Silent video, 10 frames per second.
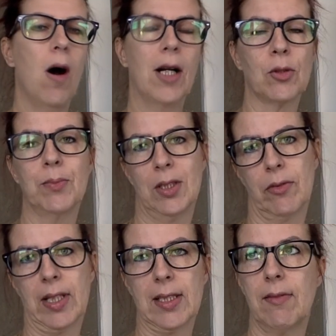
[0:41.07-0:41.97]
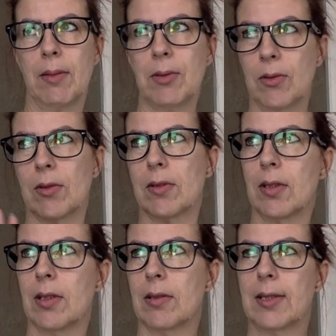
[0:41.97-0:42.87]
Also bis auf Gastgewerbe und
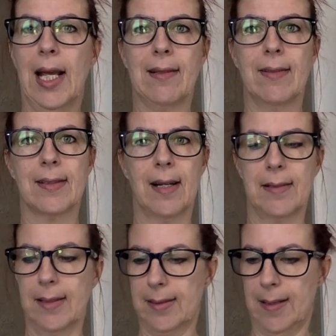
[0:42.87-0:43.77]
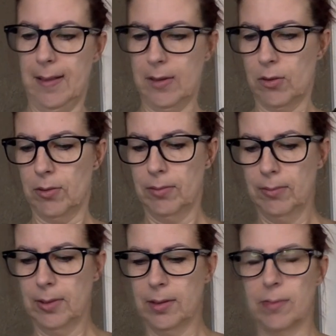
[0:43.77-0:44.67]
äh, die Helden des Alltags, ja, also
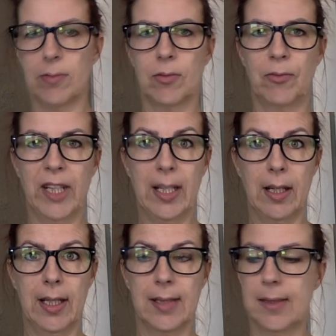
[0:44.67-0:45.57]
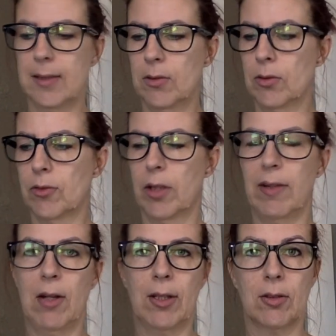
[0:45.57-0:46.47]
äh, Pfleger, Ärzte und
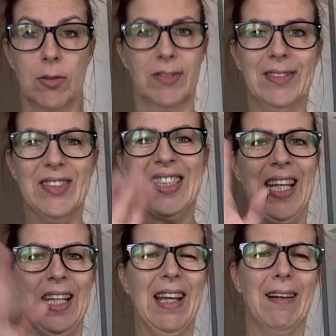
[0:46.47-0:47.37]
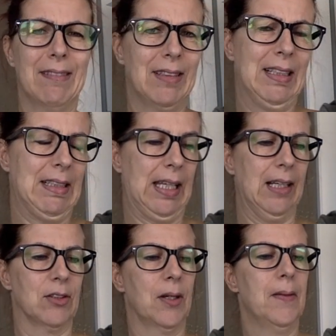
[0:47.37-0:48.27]
Feuerwehrleute und wisst ihr, ja, kennt sich
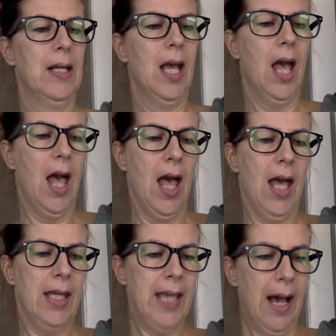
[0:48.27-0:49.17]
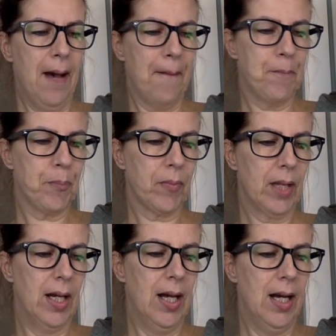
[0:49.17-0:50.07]
ja aus.
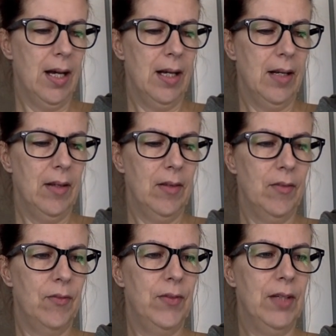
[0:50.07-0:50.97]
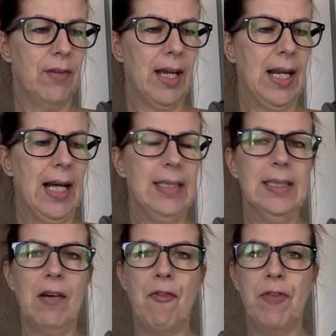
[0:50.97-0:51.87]
Ja, äh, wir fangen an,
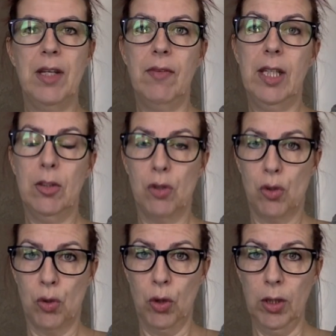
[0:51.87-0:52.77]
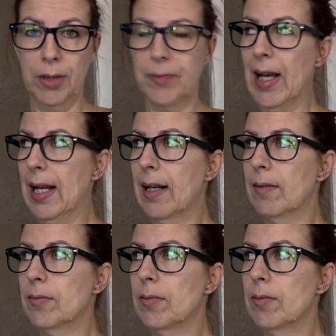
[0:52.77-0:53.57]
vier Videos zurück, weil